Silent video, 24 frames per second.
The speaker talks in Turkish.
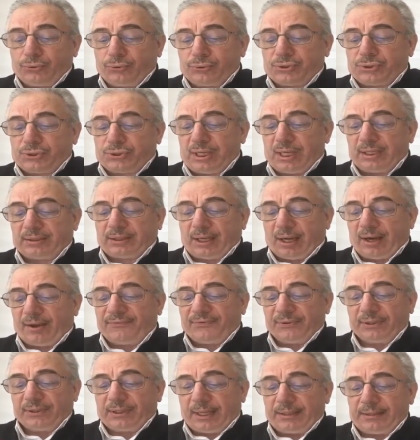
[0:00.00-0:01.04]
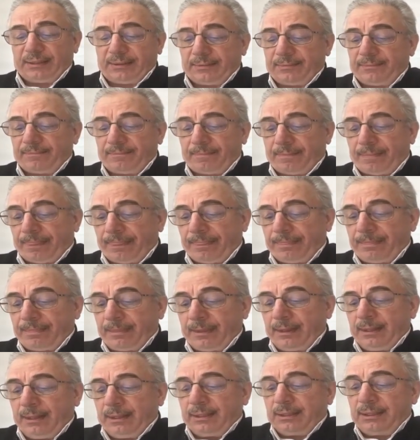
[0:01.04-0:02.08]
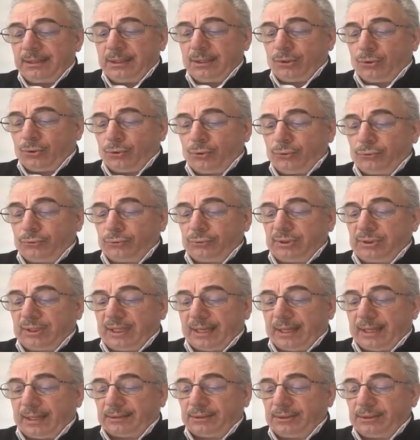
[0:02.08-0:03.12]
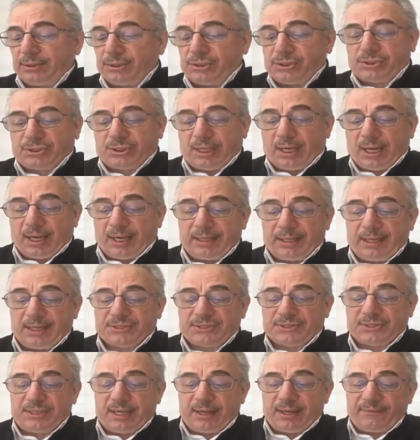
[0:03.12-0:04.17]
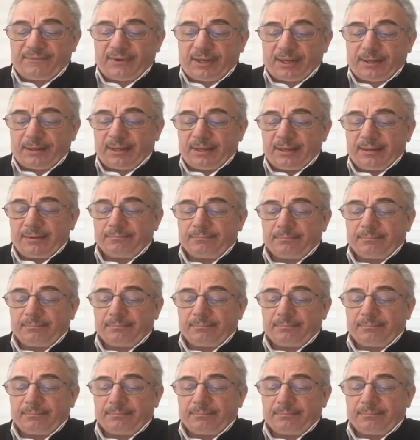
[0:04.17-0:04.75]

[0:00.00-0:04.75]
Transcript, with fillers: kutsiye tarafından yine onun yaratılış gayesine ve